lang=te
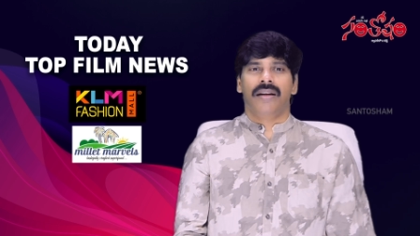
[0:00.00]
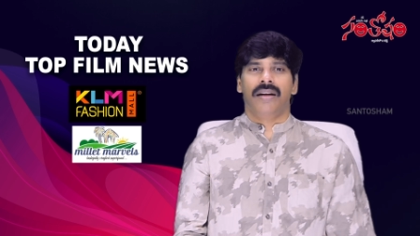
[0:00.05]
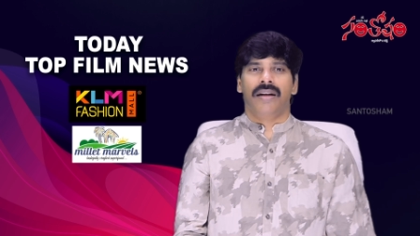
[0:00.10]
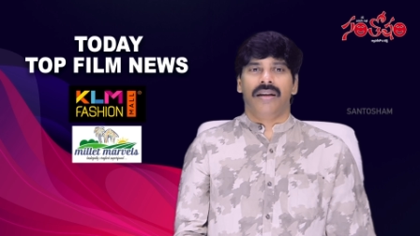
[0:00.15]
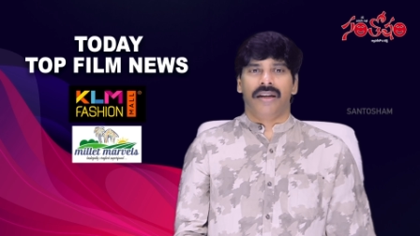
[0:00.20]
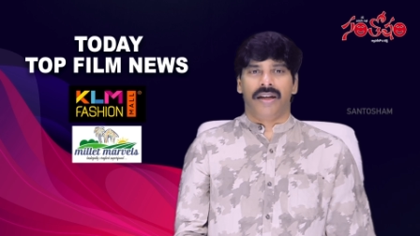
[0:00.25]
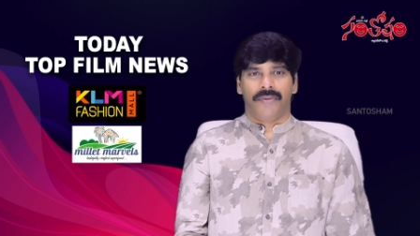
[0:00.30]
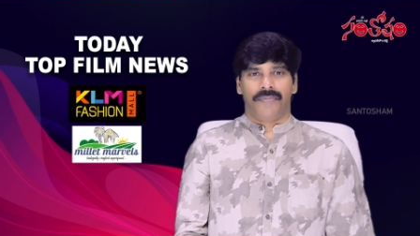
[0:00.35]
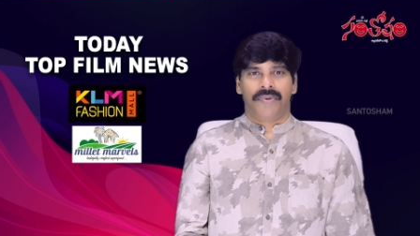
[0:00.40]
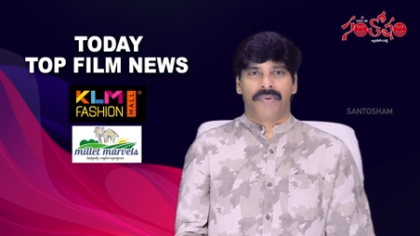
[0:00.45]

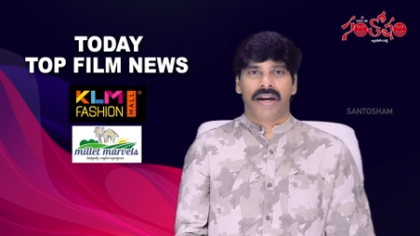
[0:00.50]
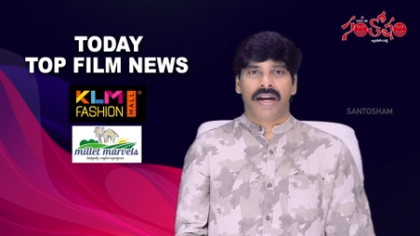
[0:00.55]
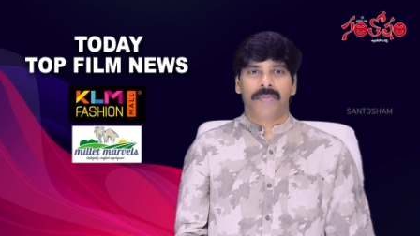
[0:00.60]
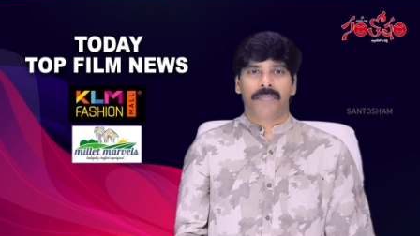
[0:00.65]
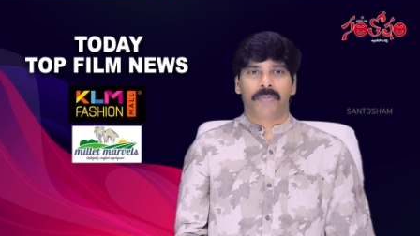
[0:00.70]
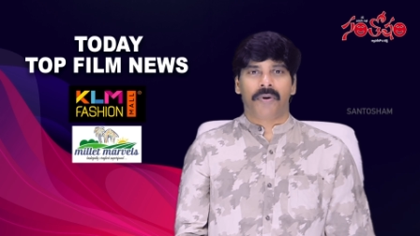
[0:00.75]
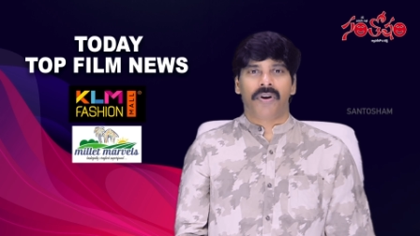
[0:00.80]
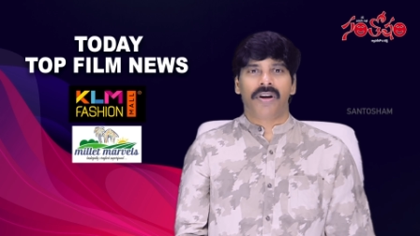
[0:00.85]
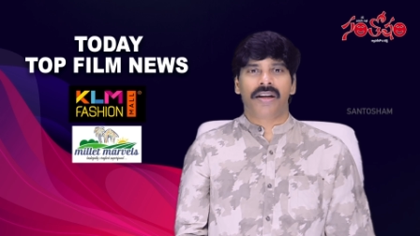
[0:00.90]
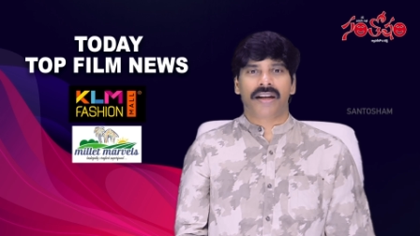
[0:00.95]
డిఫరెంట్
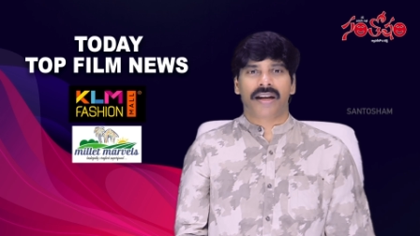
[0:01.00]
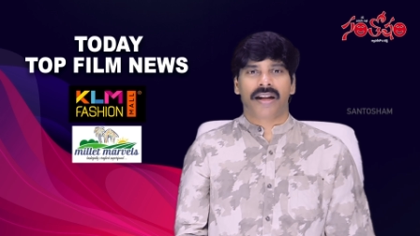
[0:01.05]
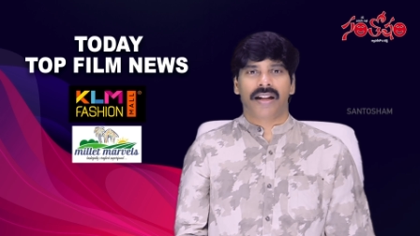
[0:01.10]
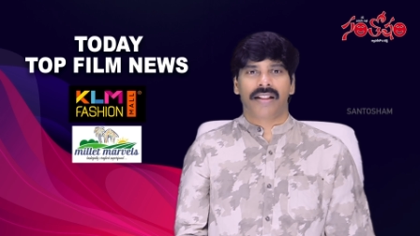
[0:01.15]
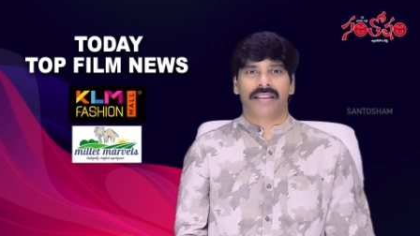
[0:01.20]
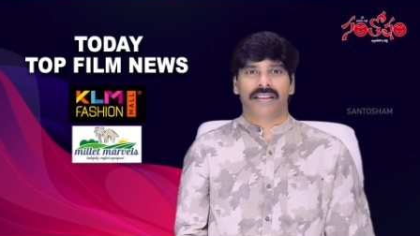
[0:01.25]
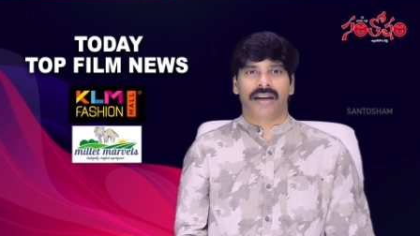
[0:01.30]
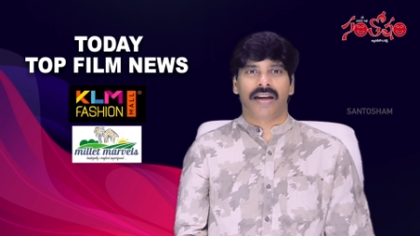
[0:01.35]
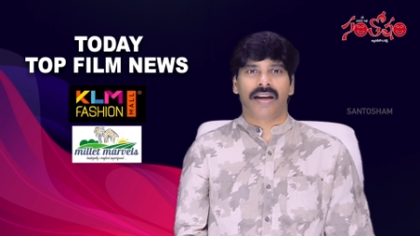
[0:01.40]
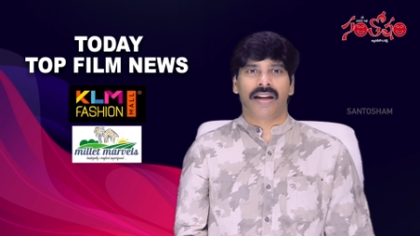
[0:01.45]
పొలిటికల్
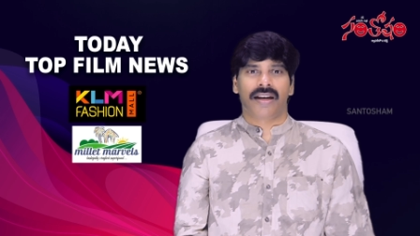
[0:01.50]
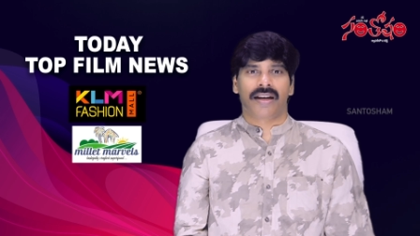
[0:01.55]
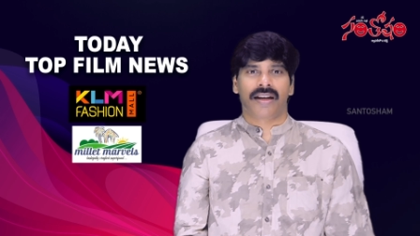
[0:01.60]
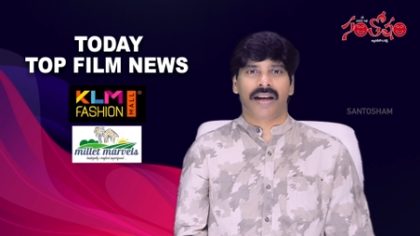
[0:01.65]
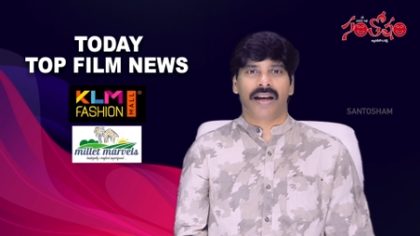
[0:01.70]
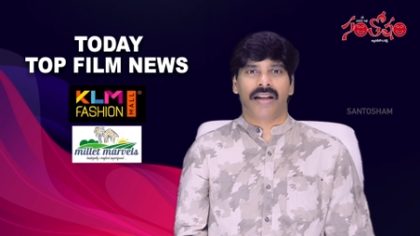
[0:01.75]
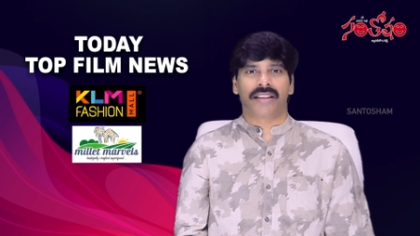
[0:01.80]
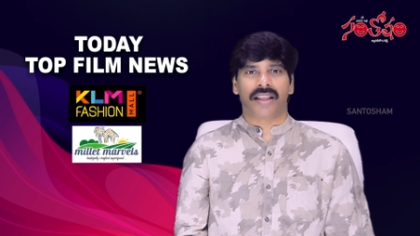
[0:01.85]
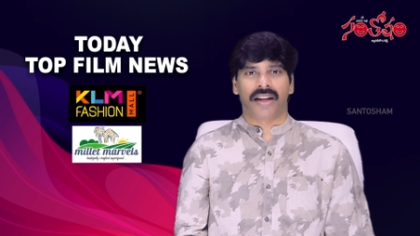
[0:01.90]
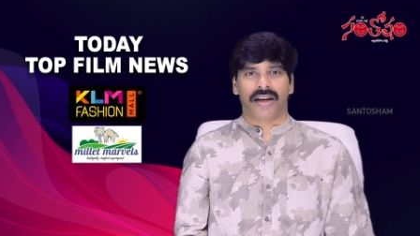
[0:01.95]
థ్రిల్లర్ గా
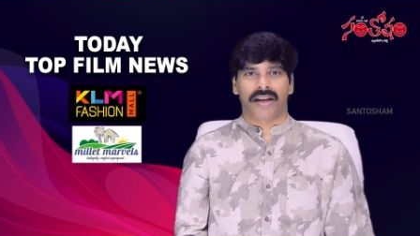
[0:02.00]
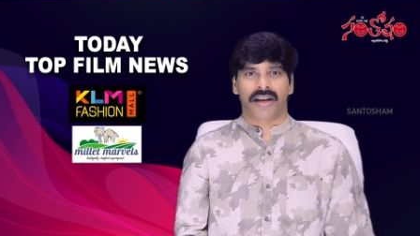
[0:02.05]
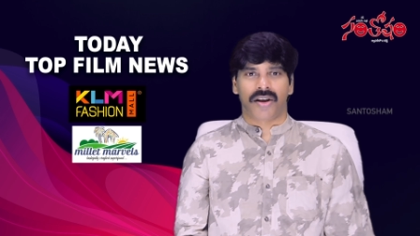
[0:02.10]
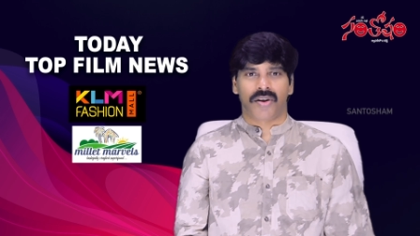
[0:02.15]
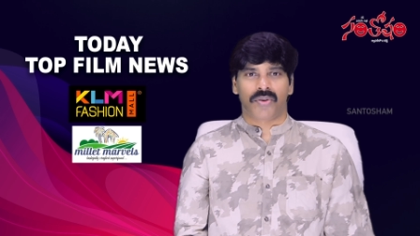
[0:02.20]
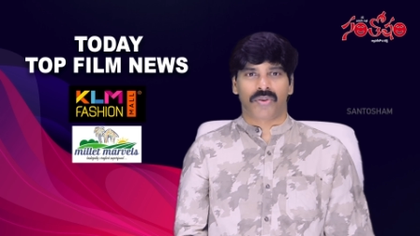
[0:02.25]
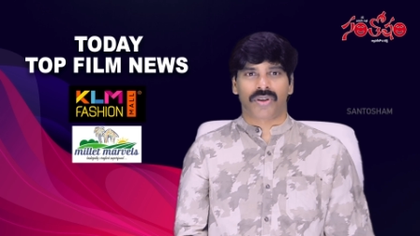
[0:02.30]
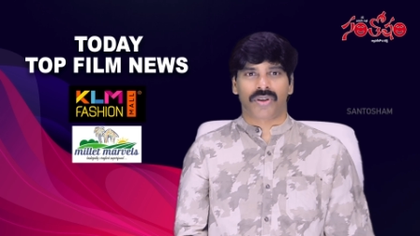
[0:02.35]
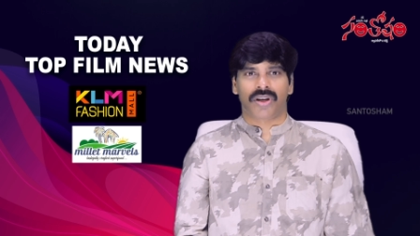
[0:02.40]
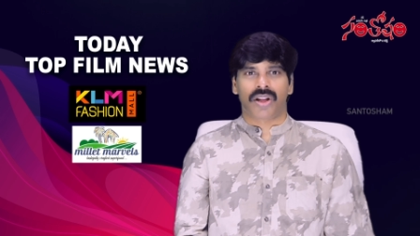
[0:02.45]

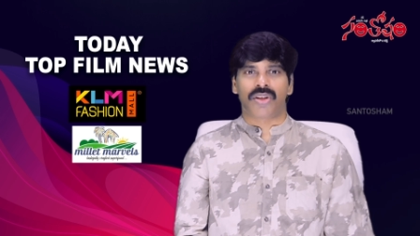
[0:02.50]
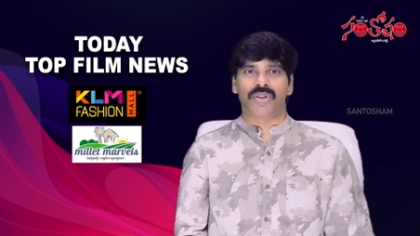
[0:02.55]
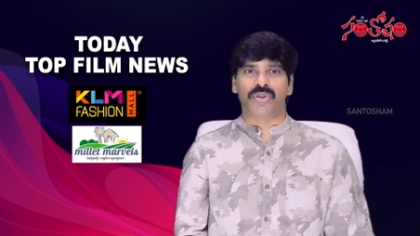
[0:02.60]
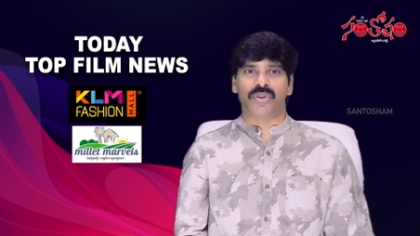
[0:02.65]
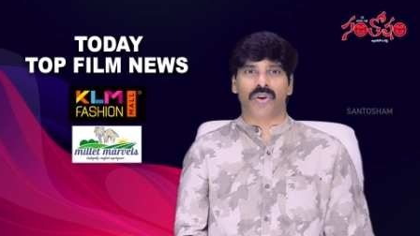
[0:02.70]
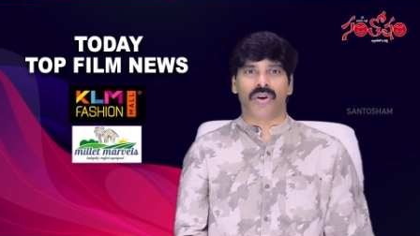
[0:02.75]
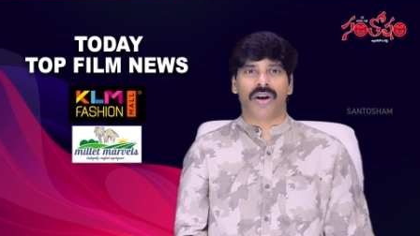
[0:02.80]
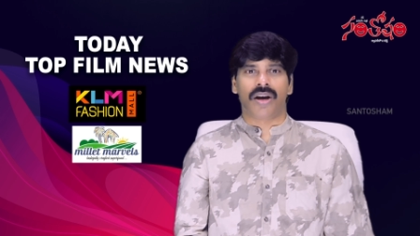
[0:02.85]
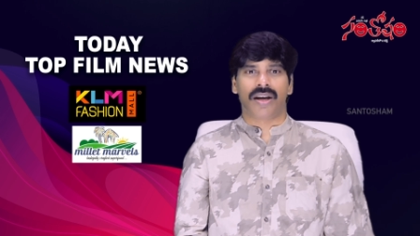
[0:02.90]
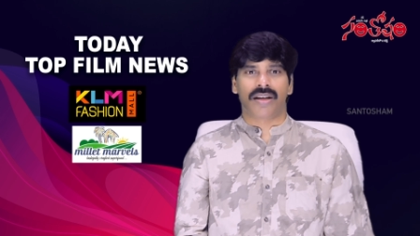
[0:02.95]
తెరకెక్కుతున్న
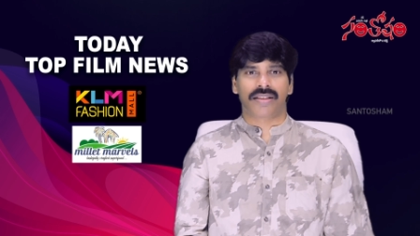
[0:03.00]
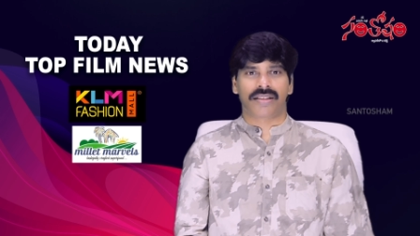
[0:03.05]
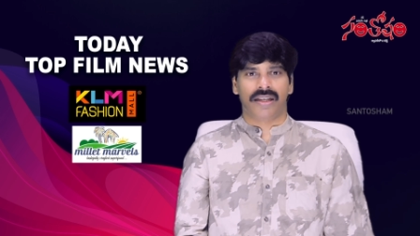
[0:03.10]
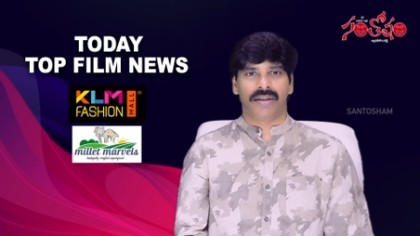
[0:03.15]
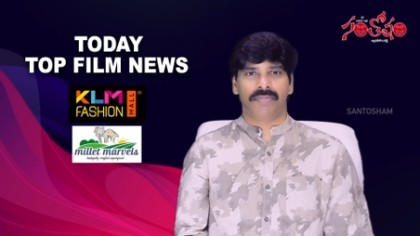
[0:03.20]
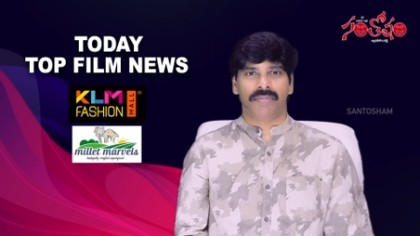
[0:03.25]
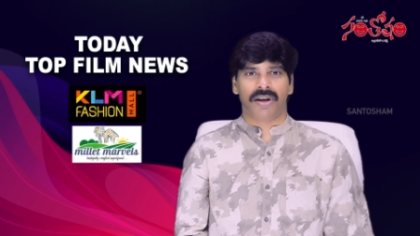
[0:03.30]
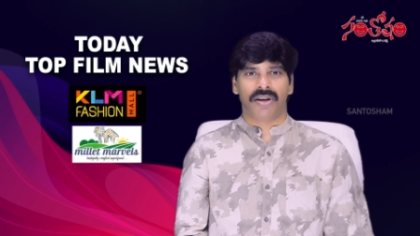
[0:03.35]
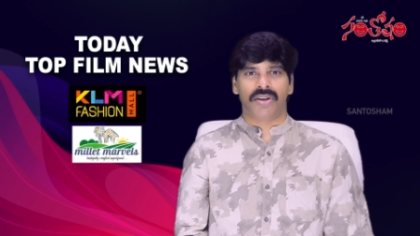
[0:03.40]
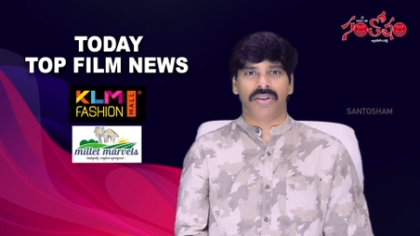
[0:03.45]
జోహార్
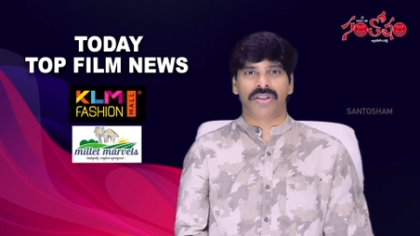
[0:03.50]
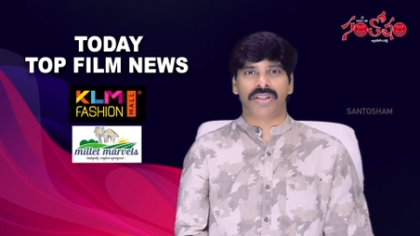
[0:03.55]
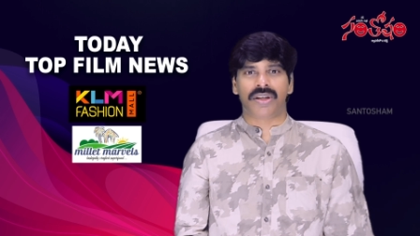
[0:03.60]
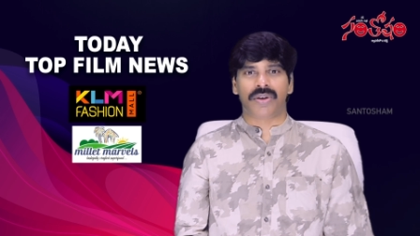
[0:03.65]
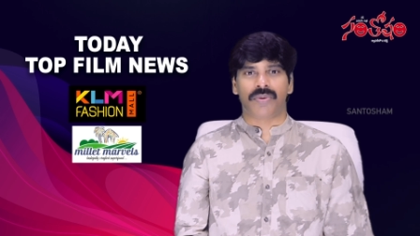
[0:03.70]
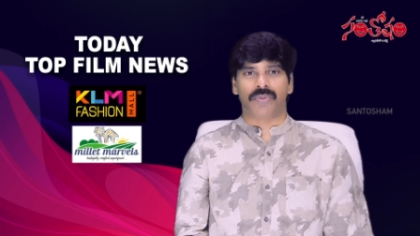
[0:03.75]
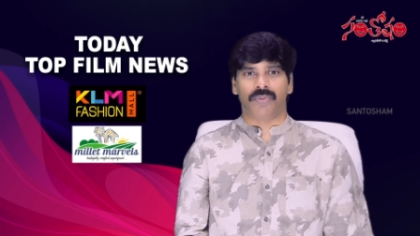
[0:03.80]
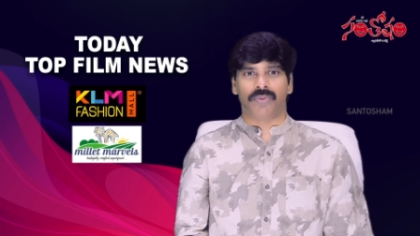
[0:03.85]
సినిమా నుంచి